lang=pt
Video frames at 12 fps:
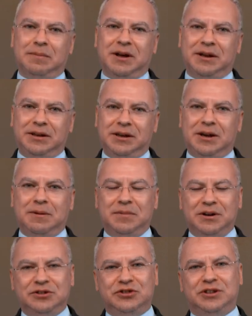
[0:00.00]
Maria,
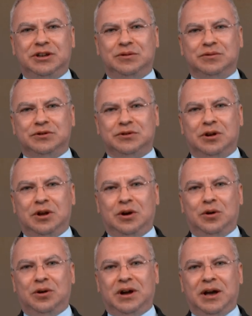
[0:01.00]
Mãe de Deus,
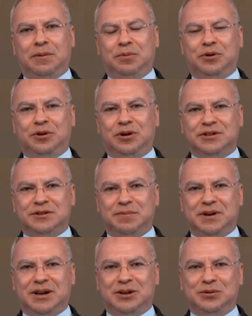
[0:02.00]
rogai por nós,
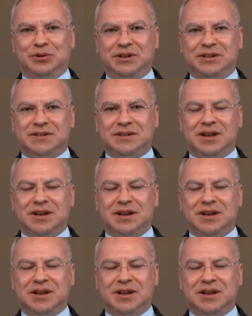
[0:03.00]
pecadores,